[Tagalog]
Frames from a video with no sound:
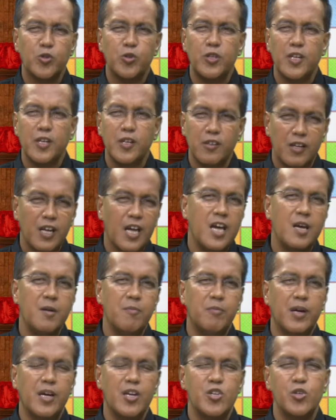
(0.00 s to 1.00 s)
to the
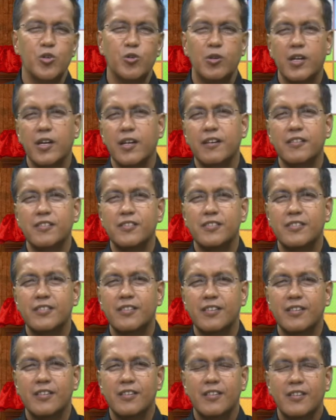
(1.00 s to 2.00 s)
grave ng insurance.
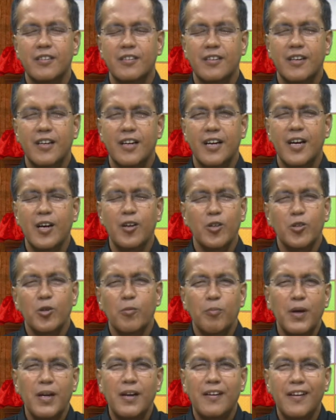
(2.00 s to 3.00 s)
Ano itong
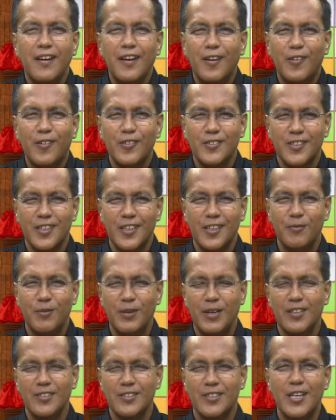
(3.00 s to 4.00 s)
padre ko sa
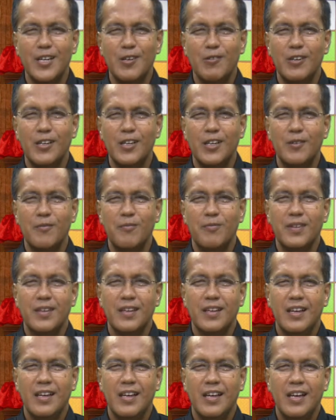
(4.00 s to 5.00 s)
mag-asawa?
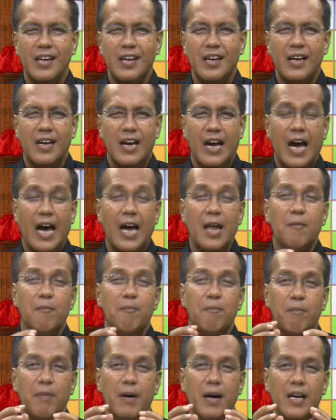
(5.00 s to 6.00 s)
Ang
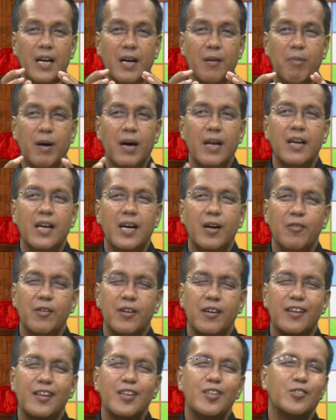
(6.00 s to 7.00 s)
pagkabanhaw
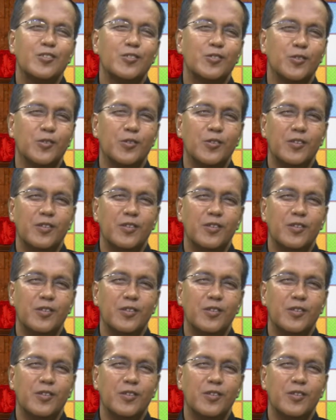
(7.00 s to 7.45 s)
ay Kristo